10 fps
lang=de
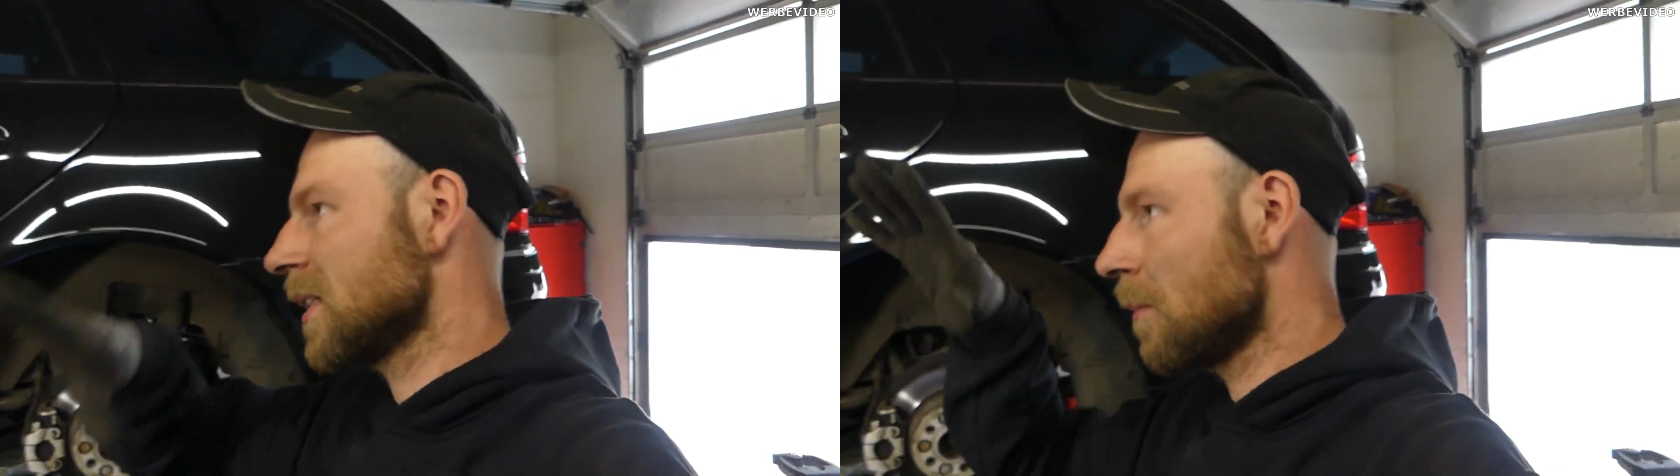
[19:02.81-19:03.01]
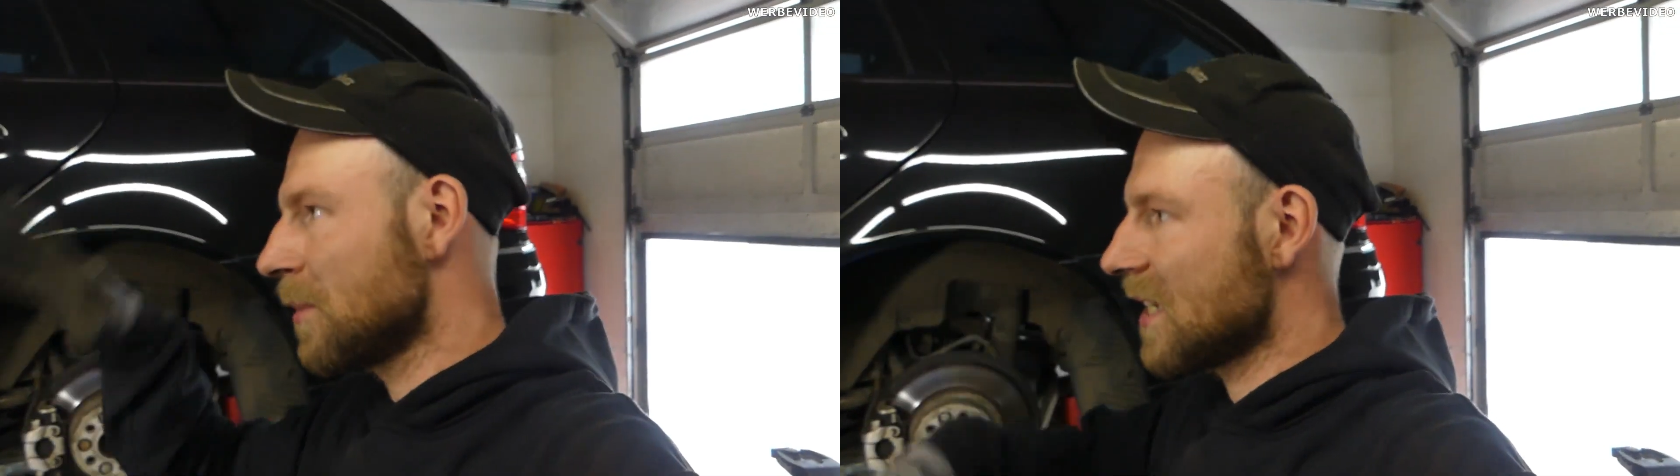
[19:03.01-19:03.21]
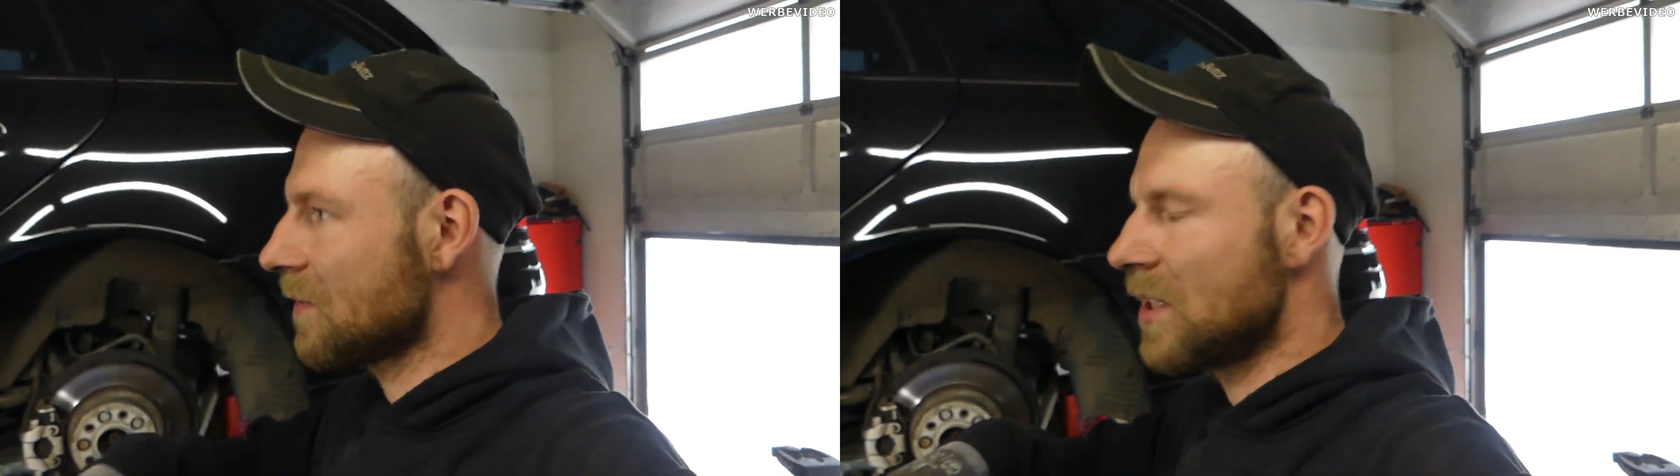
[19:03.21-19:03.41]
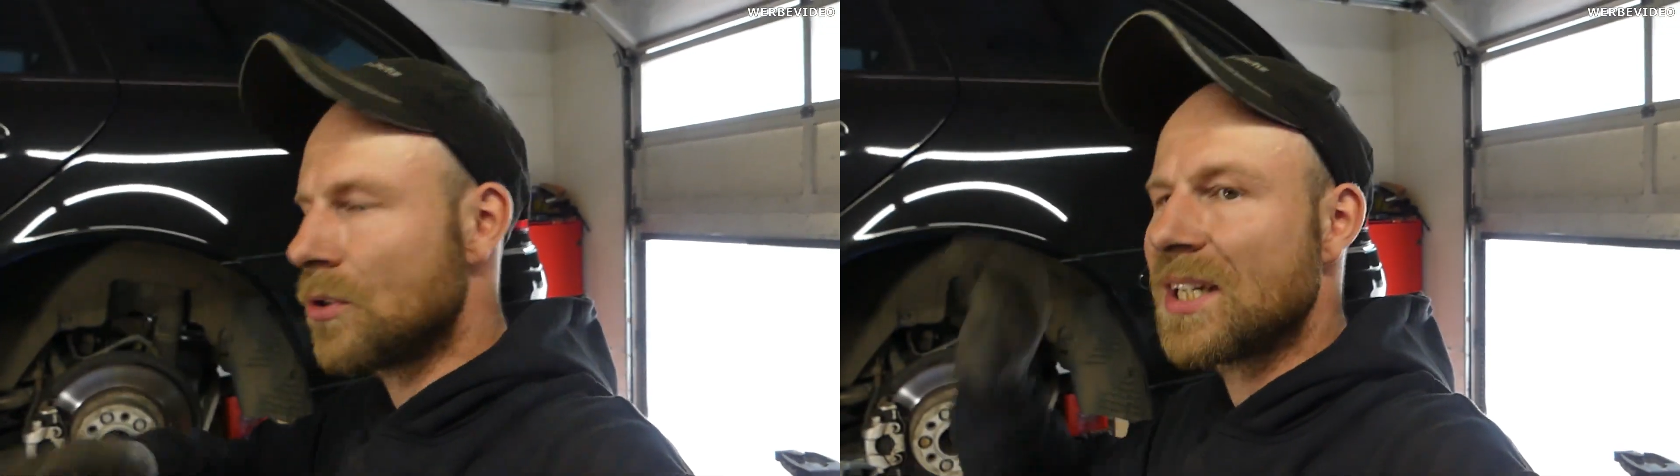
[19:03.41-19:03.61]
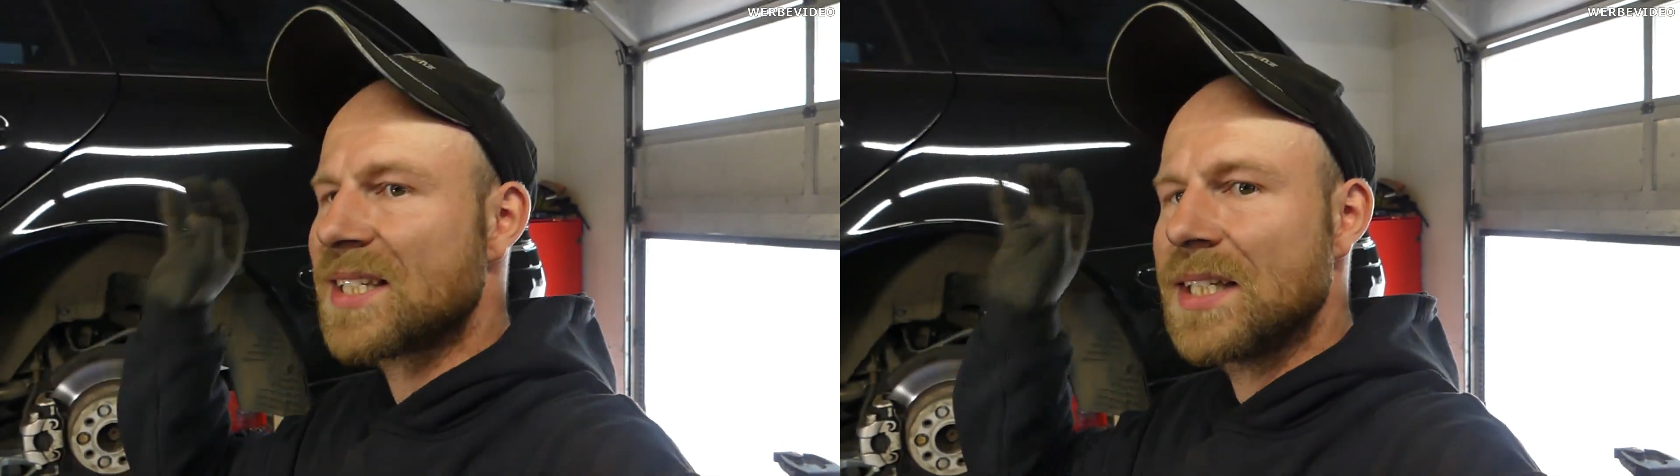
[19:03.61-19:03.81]
damit das Video
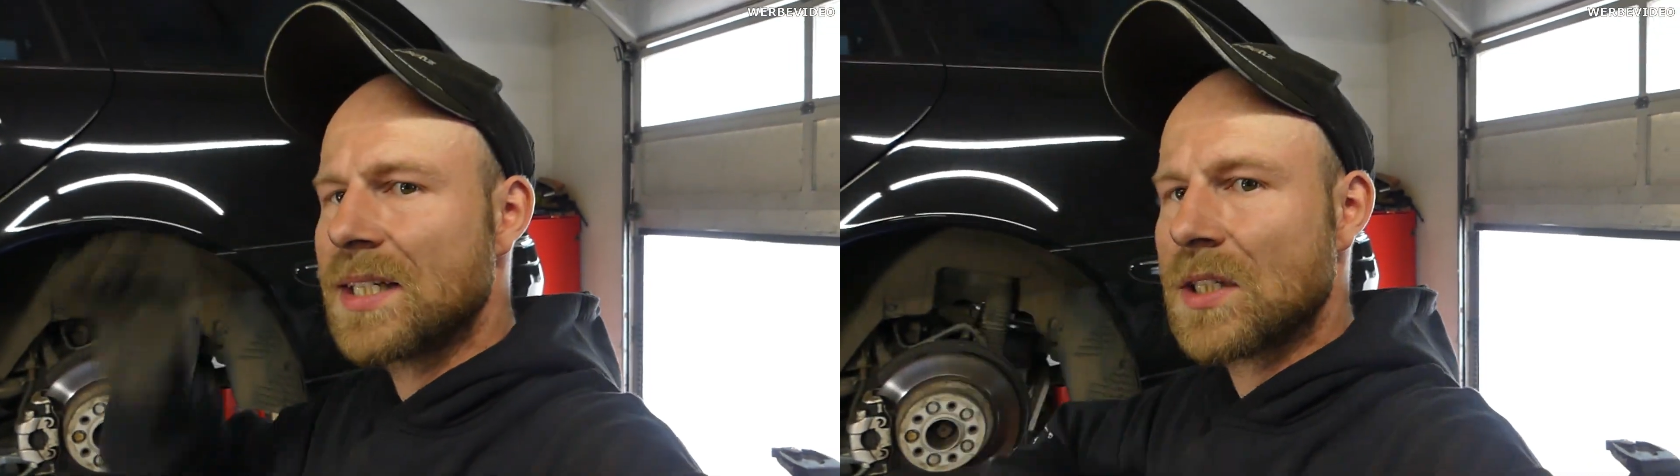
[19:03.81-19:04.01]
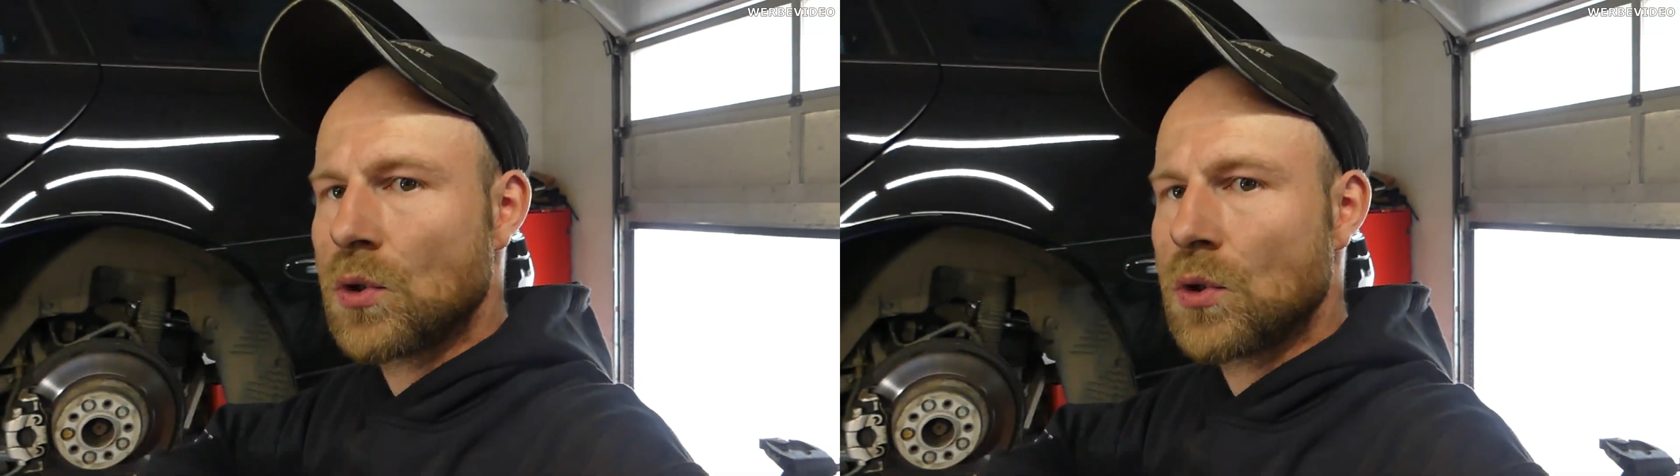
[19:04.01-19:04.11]
jetzt nicht